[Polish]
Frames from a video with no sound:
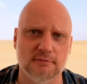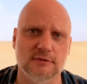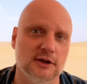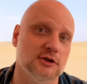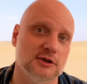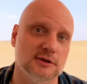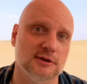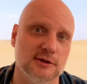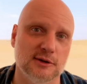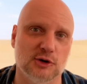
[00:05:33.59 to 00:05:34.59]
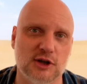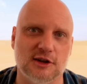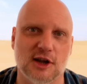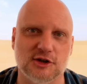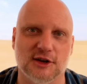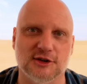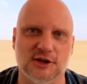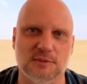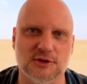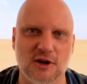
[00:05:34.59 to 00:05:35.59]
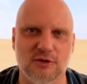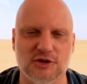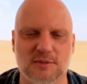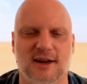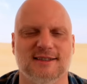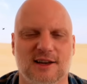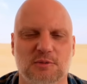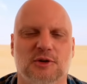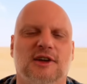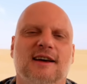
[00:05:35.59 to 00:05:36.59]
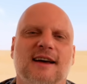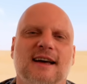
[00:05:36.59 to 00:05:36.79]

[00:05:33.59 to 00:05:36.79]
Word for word: więc y, ostatnia szansa, żeby znowu się brać za robotę.